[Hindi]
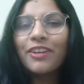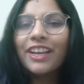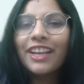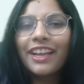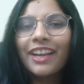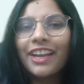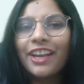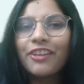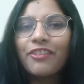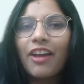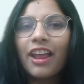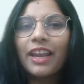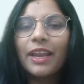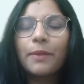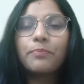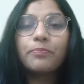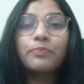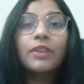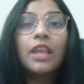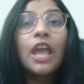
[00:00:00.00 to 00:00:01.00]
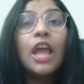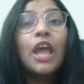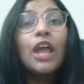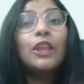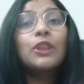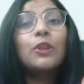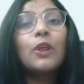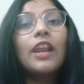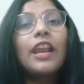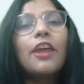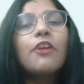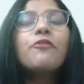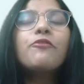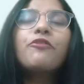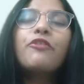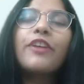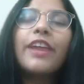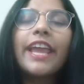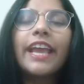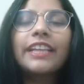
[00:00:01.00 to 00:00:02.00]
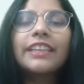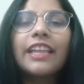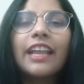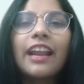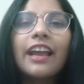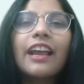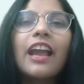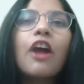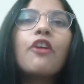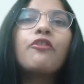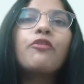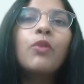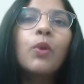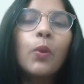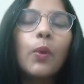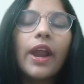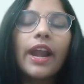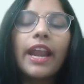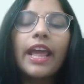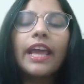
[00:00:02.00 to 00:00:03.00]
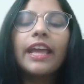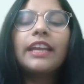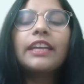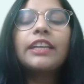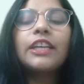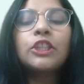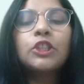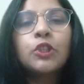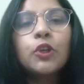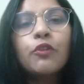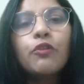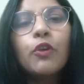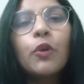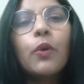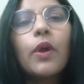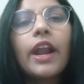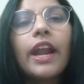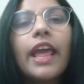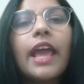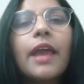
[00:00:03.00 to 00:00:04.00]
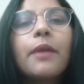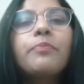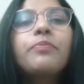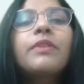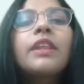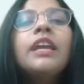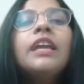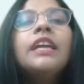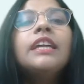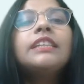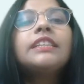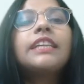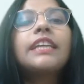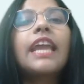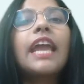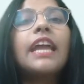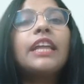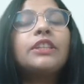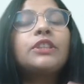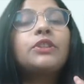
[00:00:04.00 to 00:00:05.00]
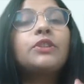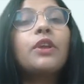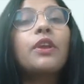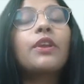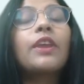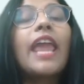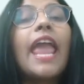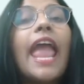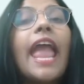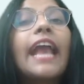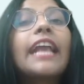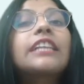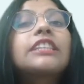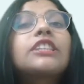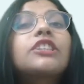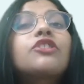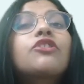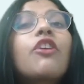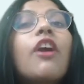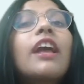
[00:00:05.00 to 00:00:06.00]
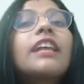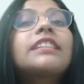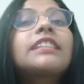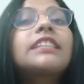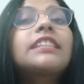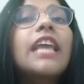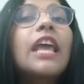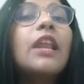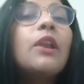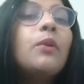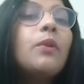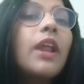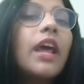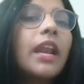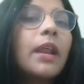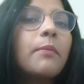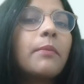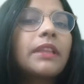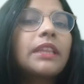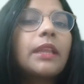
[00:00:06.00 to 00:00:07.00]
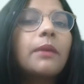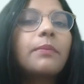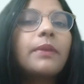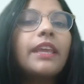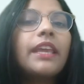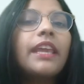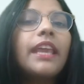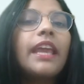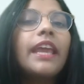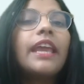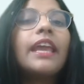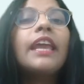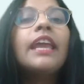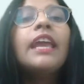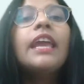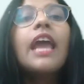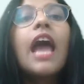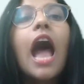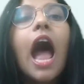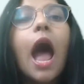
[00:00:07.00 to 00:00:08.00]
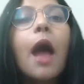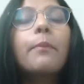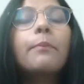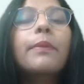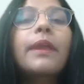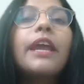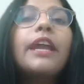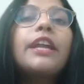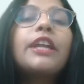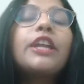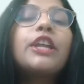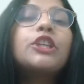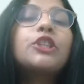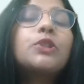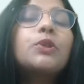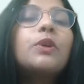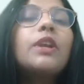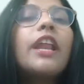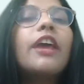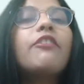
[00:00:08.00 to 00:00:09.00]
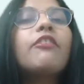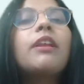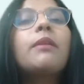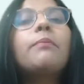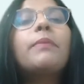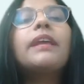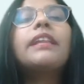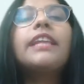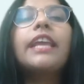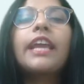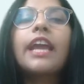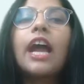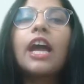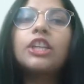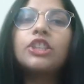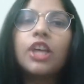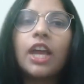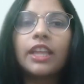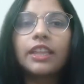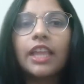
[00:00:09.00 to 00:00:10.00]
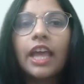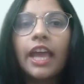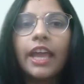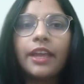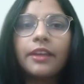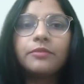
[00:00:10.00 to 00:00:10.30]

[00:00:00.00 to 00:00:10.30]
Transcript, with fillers: करने वाले हैं तो लिम्फ एक तरह का फ्लूड है टिश्यू फ्लूड है ठीक है कि एक्स्ट्रा सेलुलर है मतलब कि ये आपके टिश्यू लेवल पे देखा जाता है